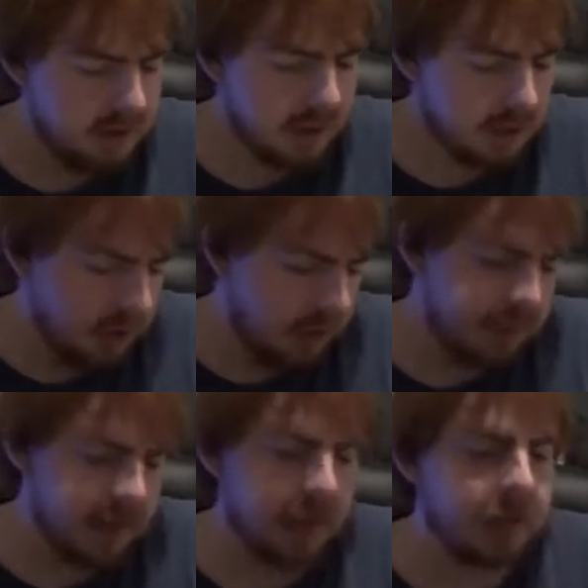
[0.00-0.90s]
Hier
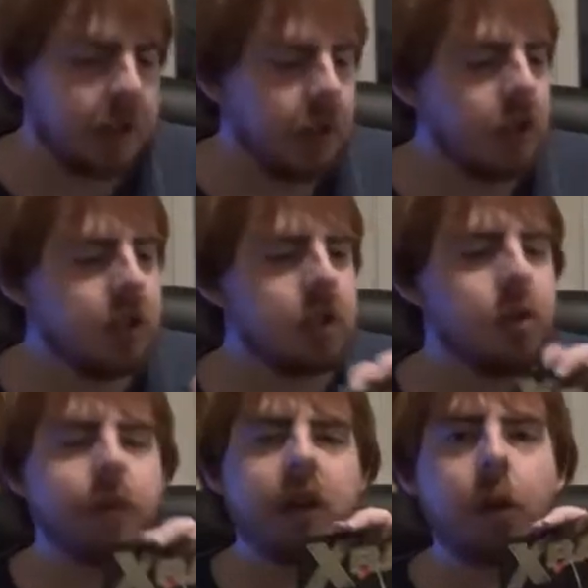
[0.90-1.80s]
wieder die
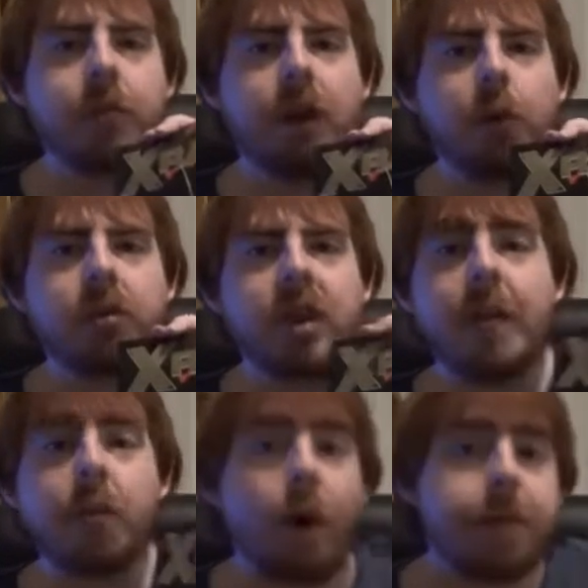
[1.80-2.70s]

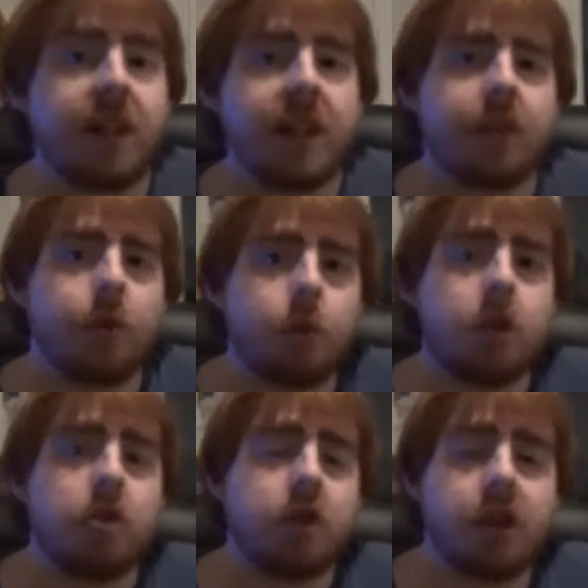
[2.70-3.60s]
Jubiläumsausgabe. Ob da jetzt ein
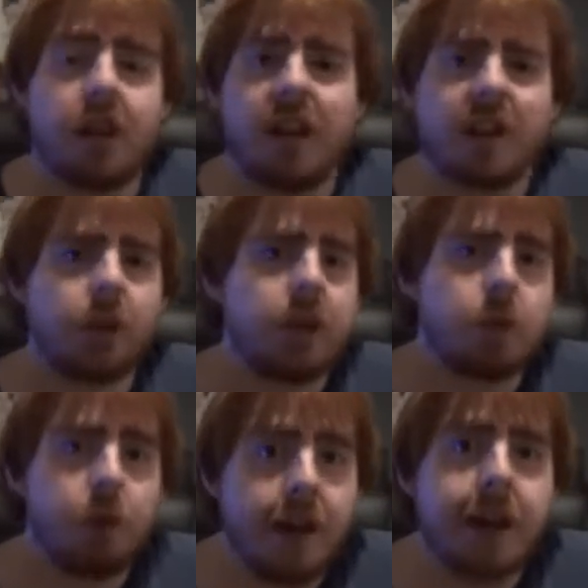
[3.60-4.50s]
Unterschied zur
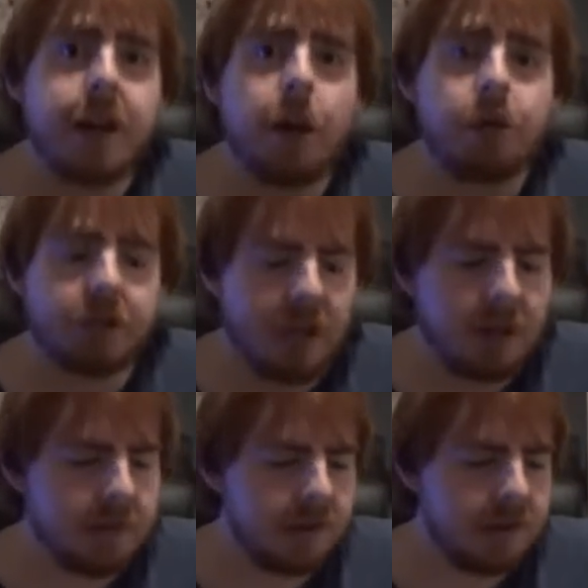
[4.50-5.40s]
regulären
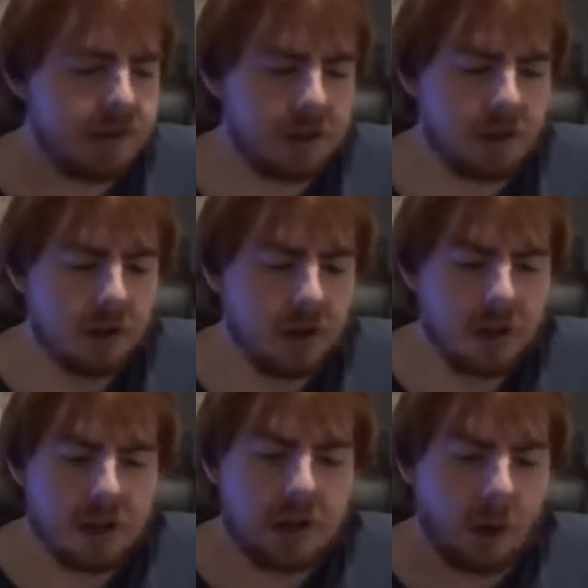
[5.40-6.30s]
Ausgabe ist,
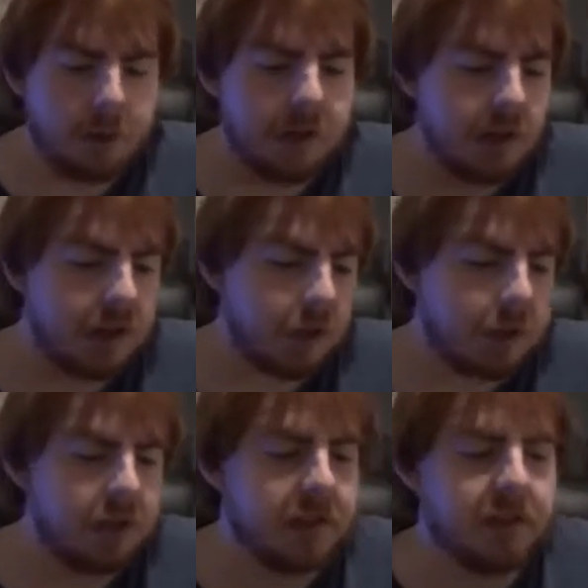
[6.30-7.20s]
glaube ich nicht, außer
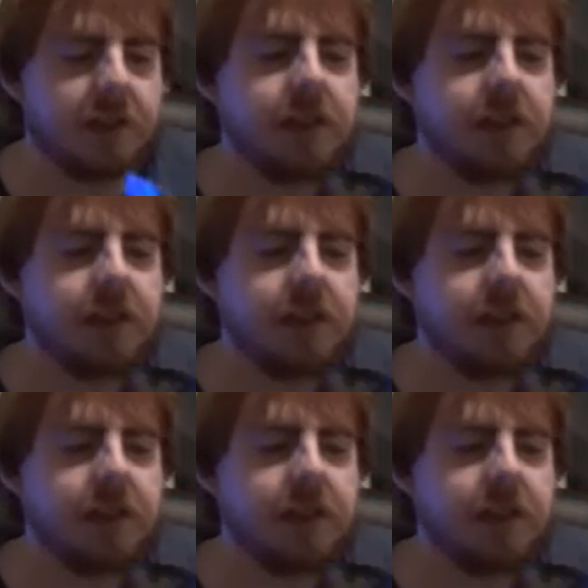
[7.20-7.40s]
dass das